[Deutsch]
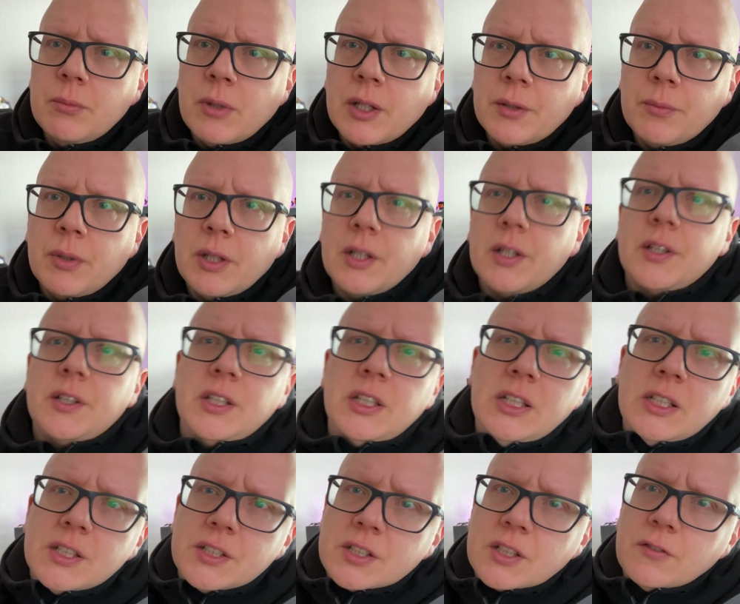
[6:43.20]
an. Man hat nie
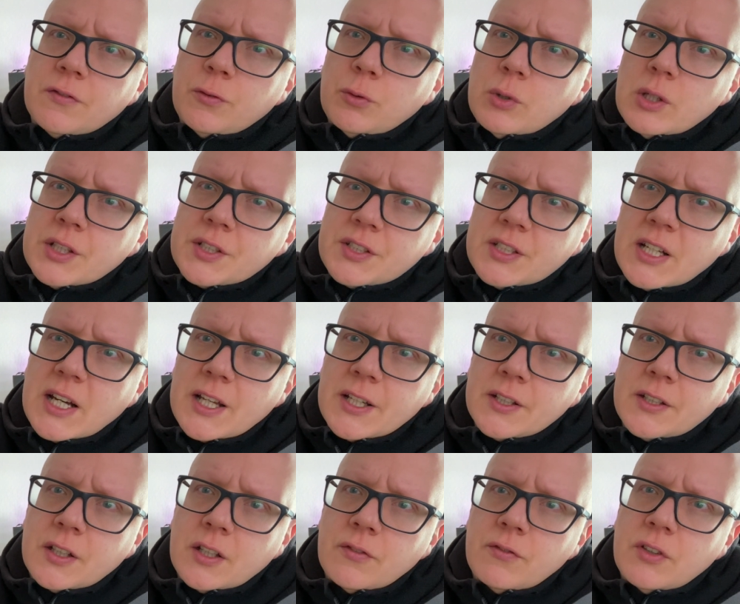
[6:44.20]
das Gefühl, dass die
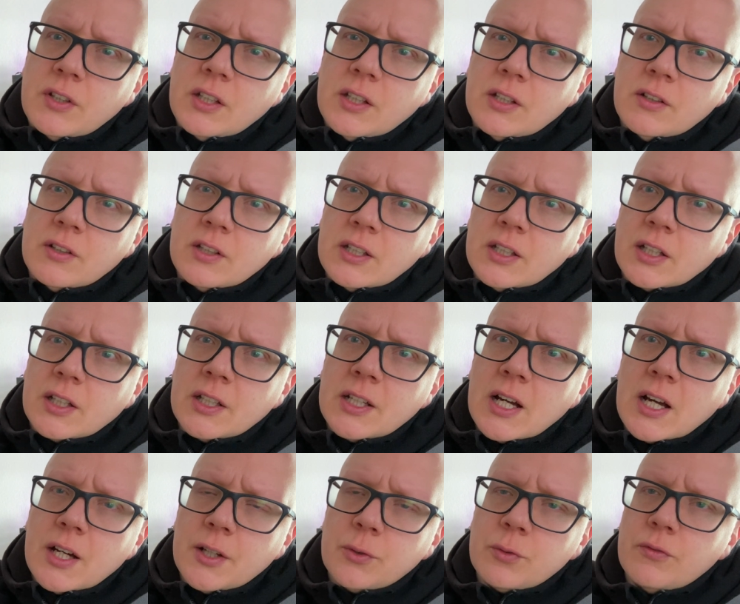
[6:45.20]
Hand irgendwie in
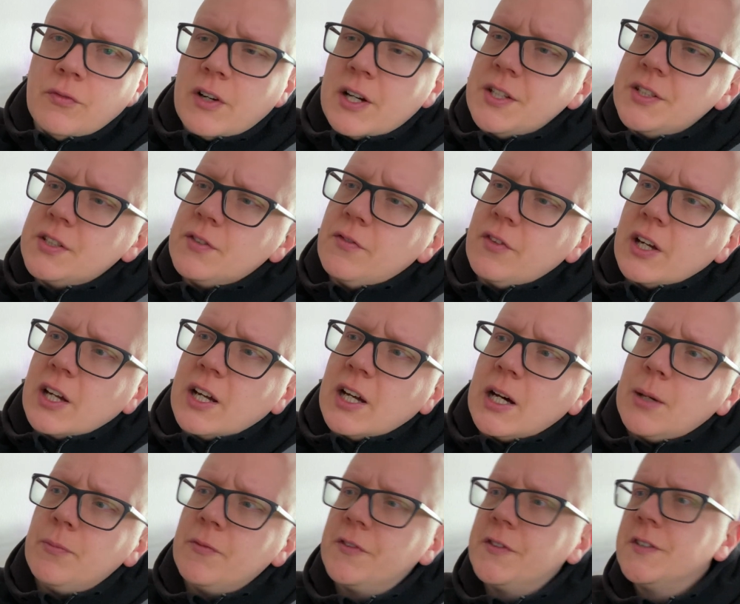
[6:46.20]
irgendeiner Art und Weise
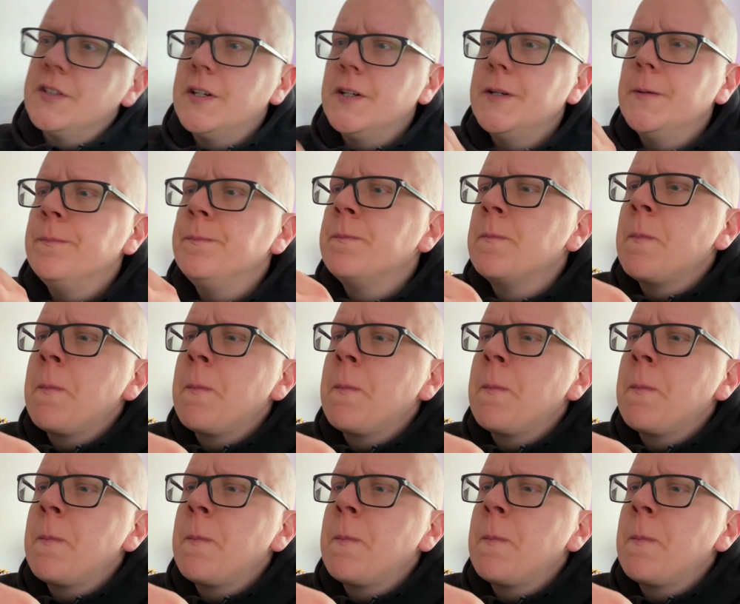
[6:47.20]
verkrampft sei.